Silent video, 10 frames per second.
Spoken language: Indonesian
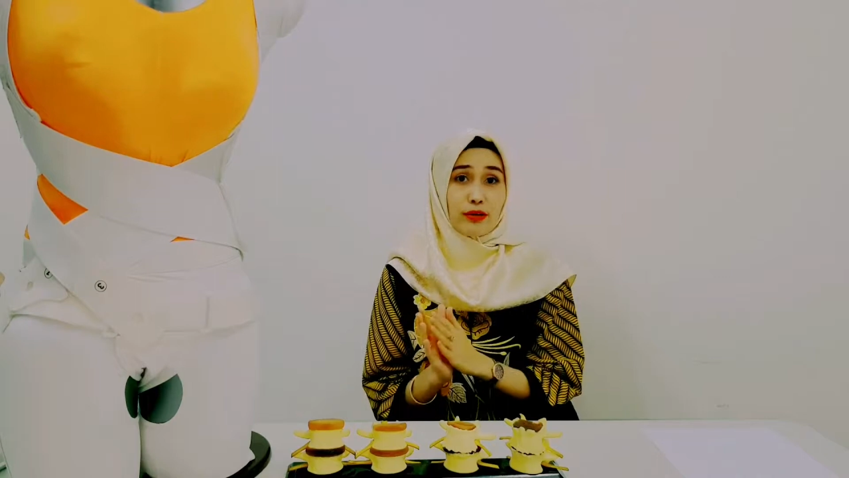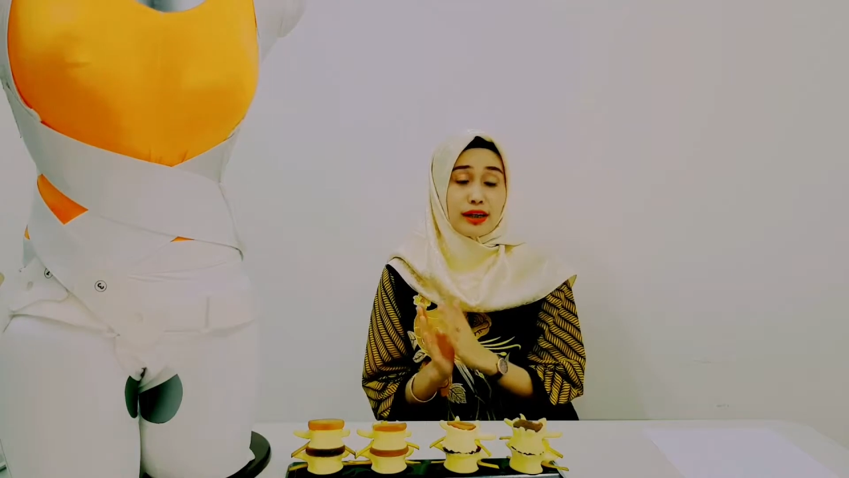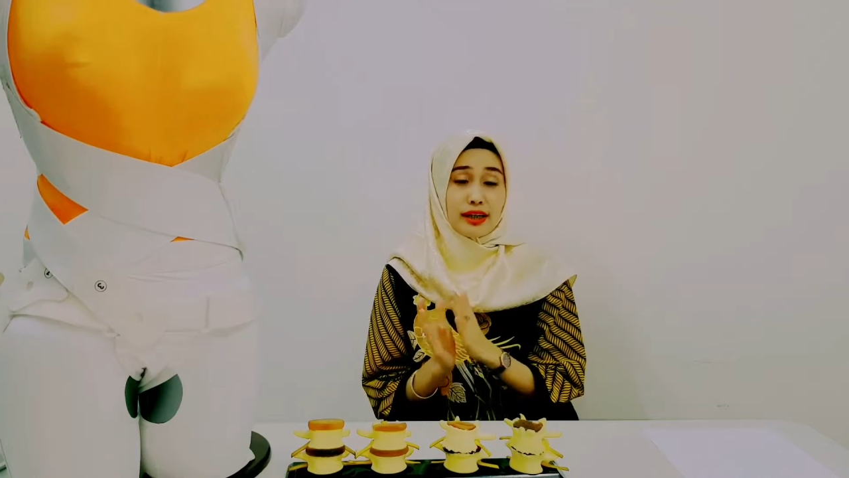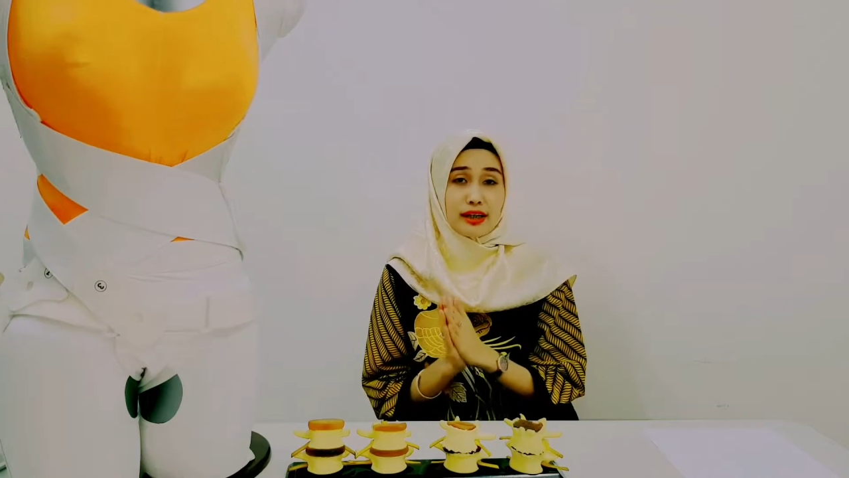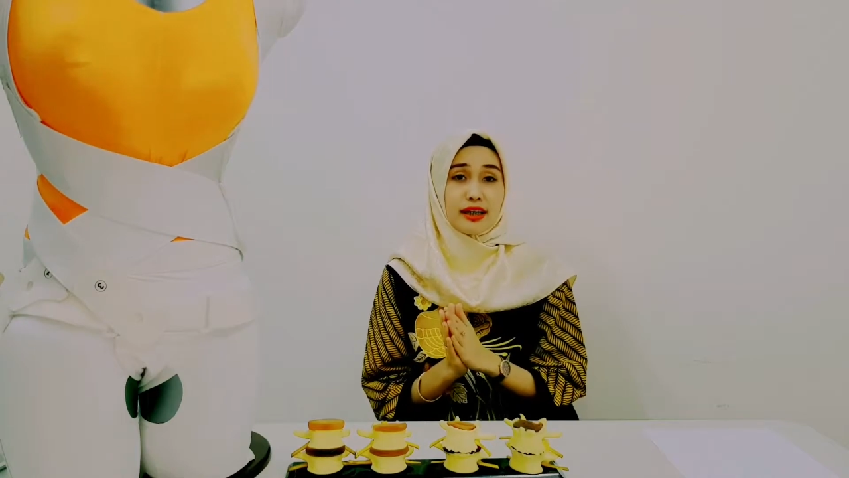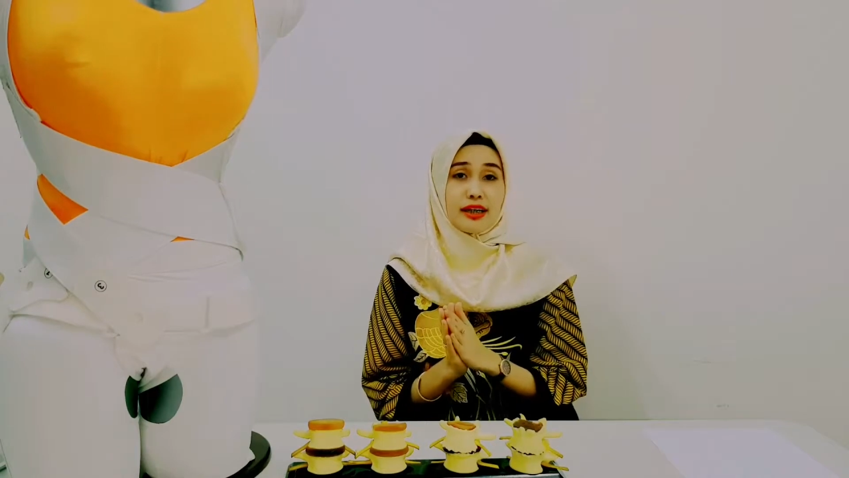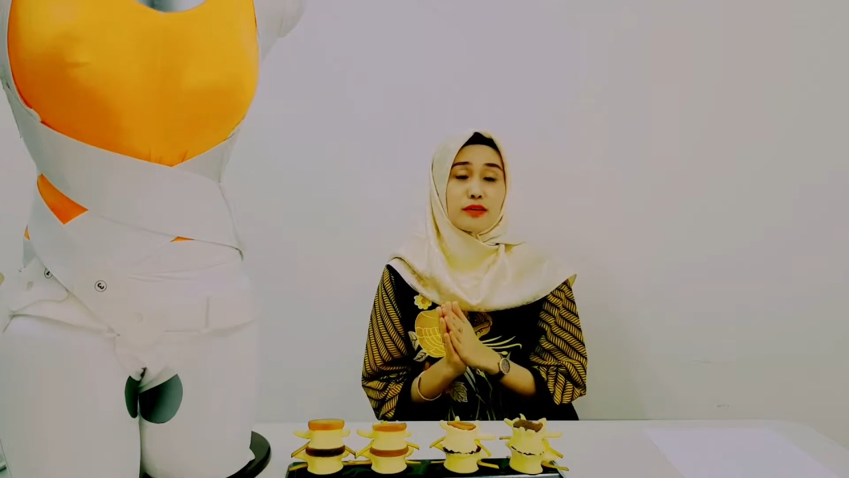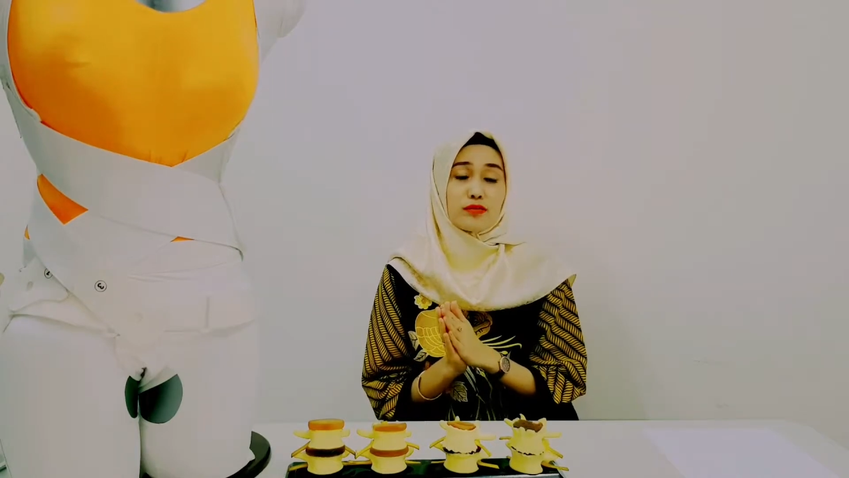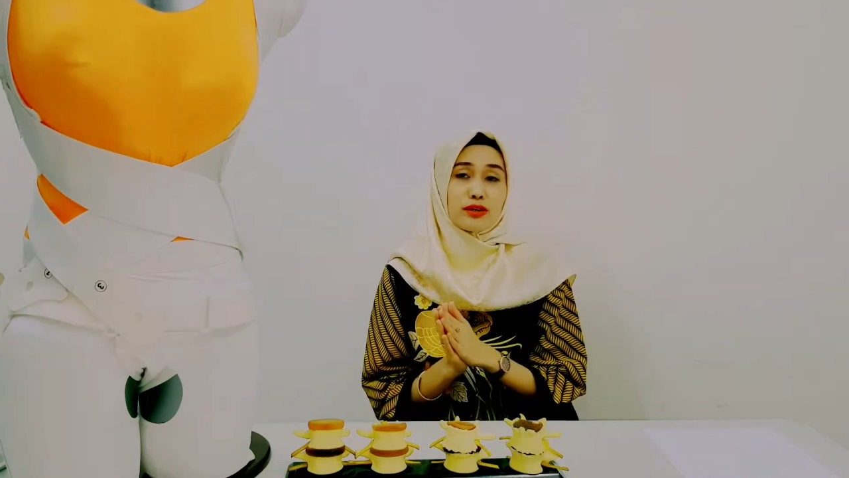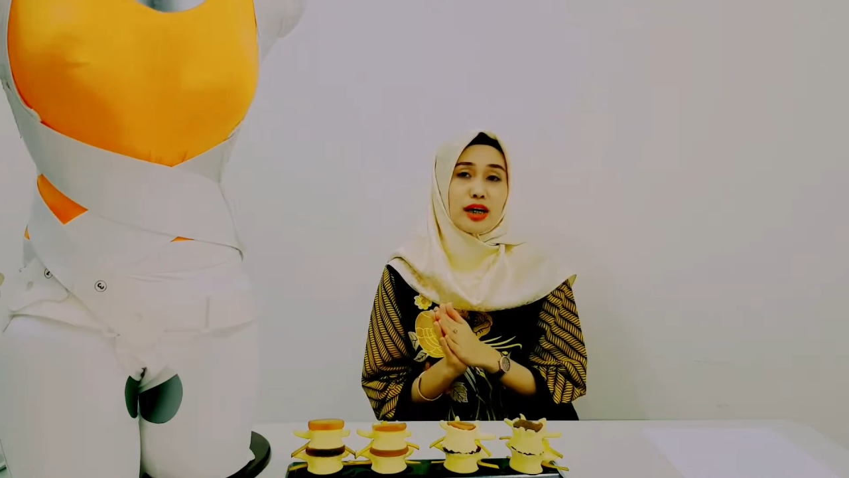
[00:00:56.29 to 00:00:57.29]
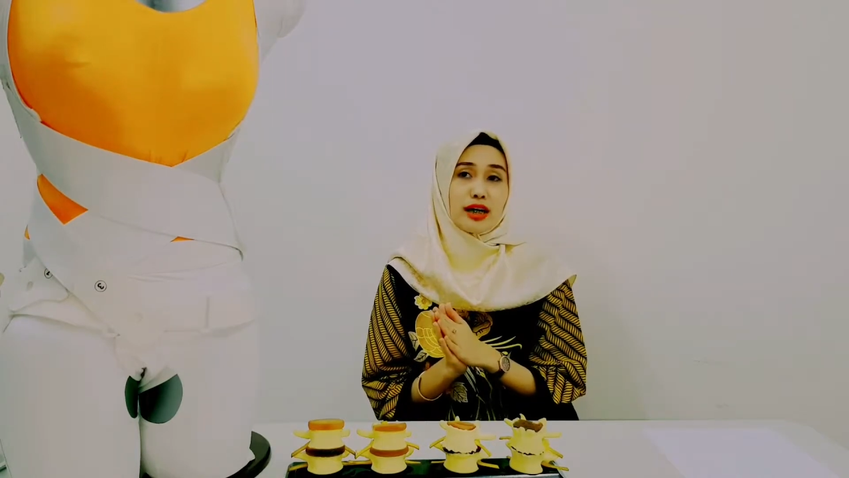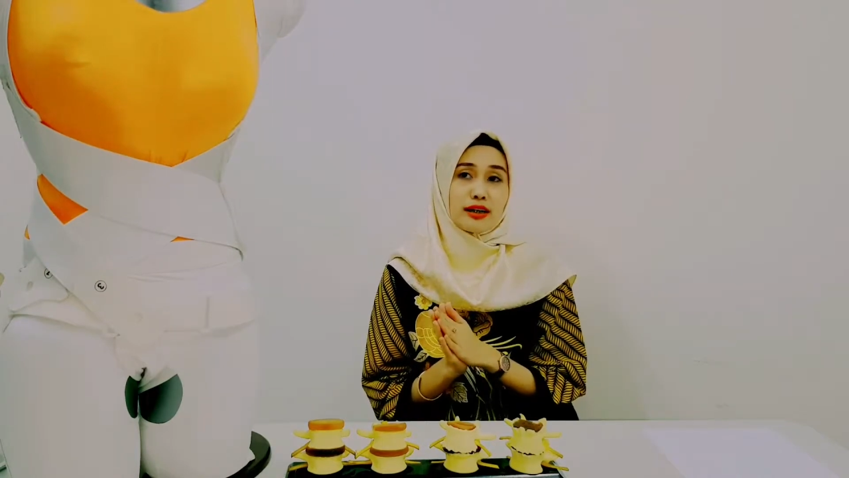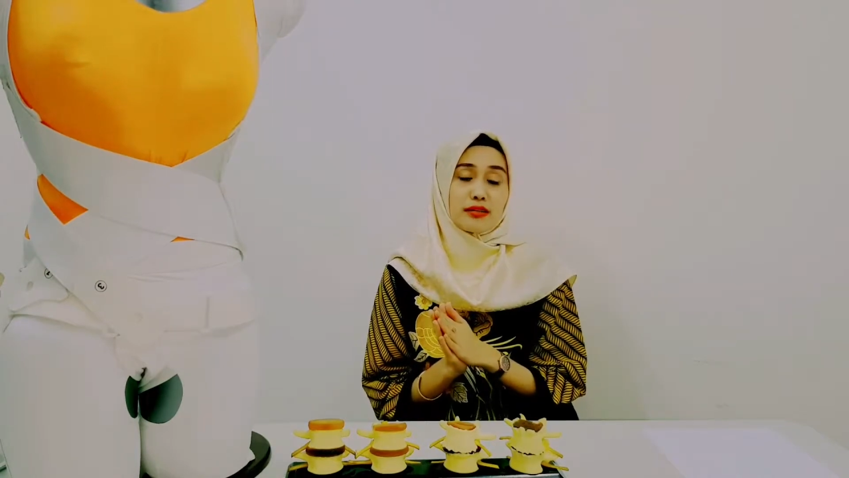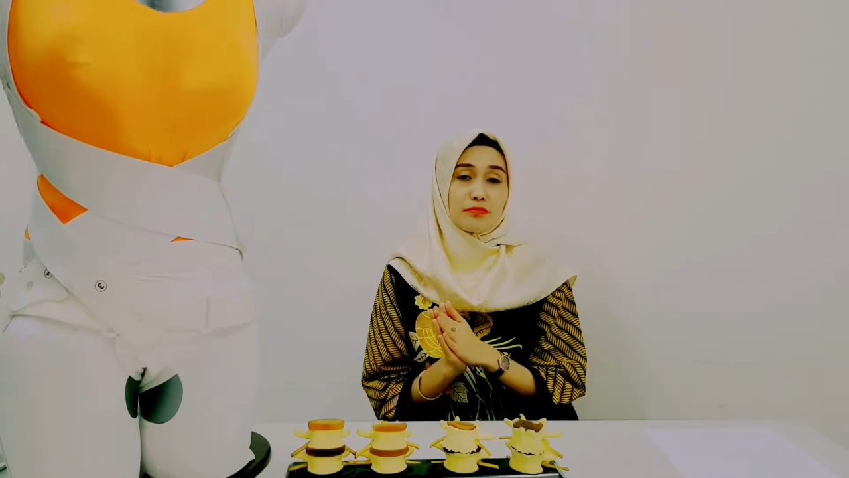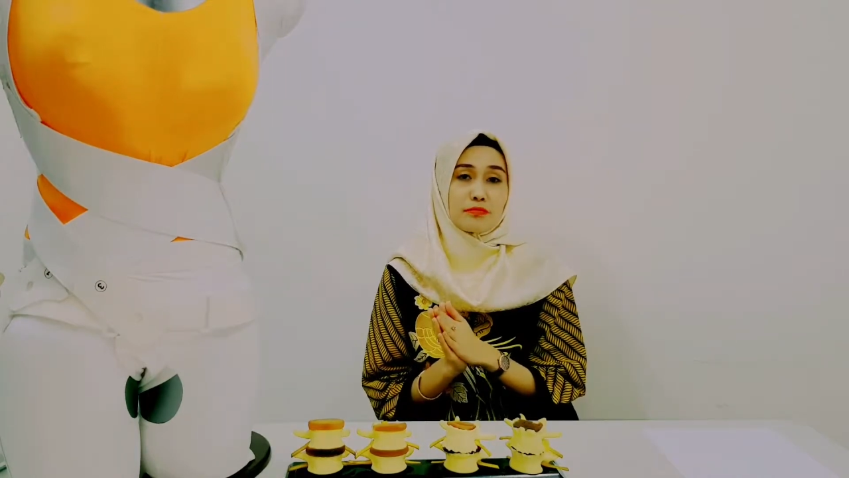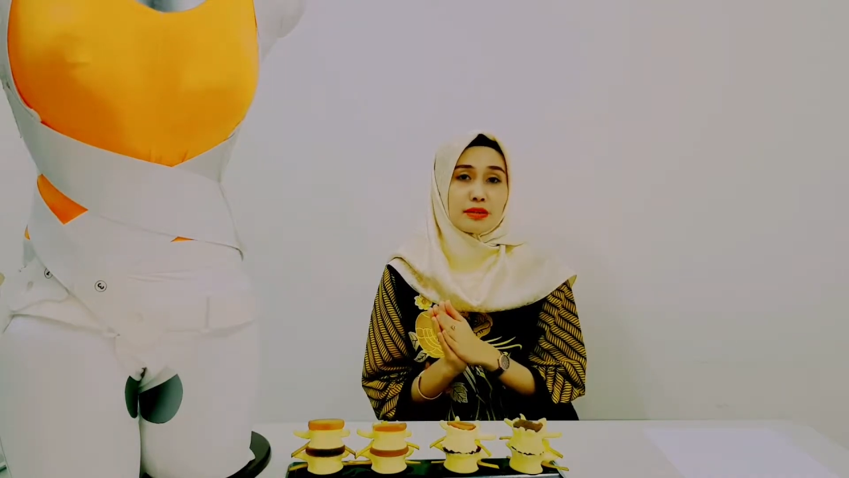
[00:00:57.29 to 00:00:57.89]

cord ini itu sangat